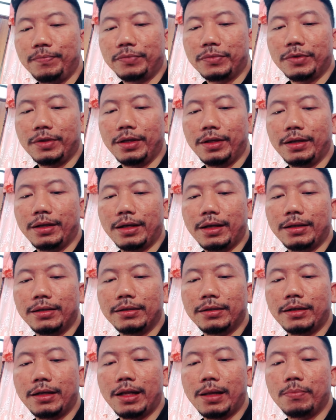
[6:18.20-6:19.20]

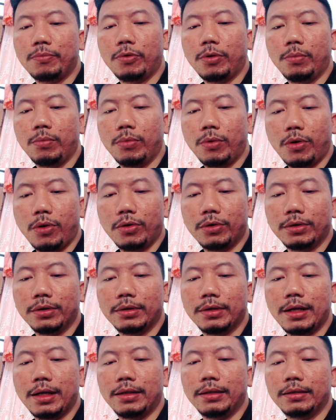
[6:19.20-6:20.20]
dengan knalpot
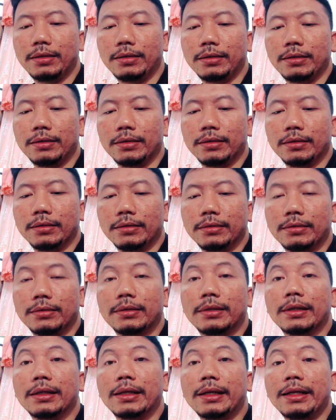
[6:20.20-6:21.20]
brong dan
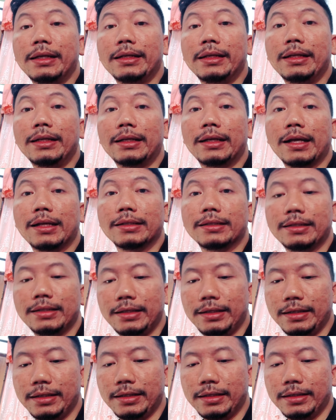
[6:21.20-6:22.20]

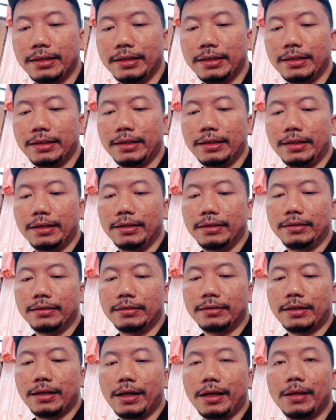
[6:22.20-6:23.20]
terindikasi
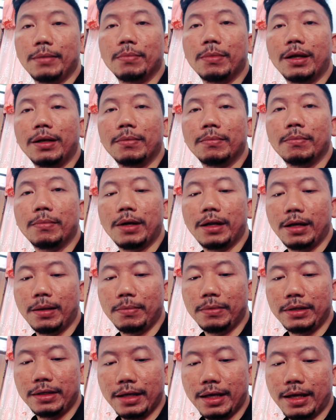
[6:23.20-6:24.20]
terlibat
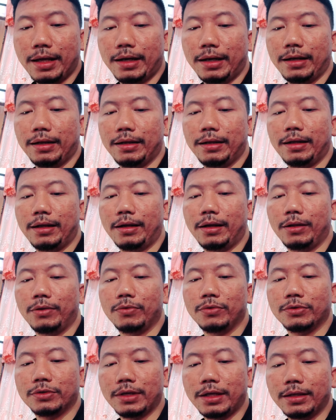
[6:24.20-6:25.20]
balap liar
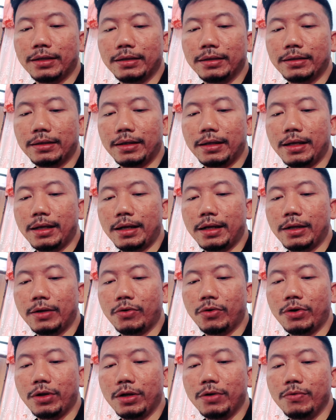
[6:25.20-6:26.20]
ratusan
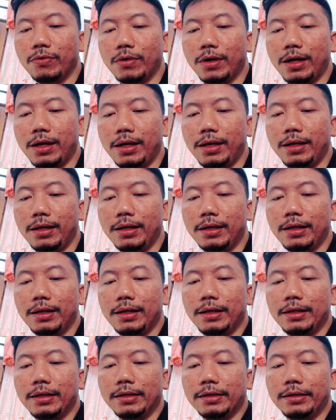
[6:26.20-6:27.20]
kendaraan roda
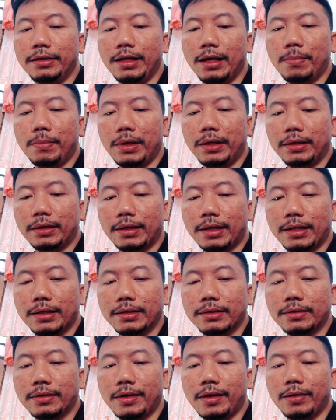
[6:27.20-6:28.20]
2
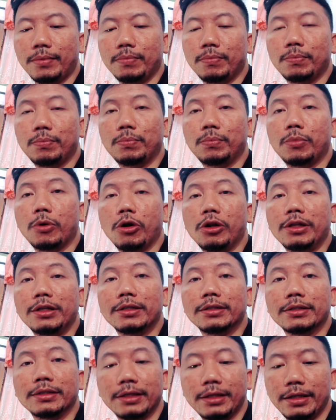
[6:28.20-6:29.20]
diamankan saat
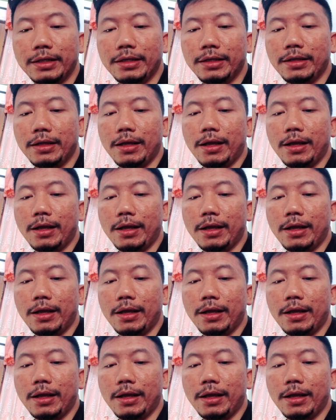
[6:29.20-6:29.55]
polisi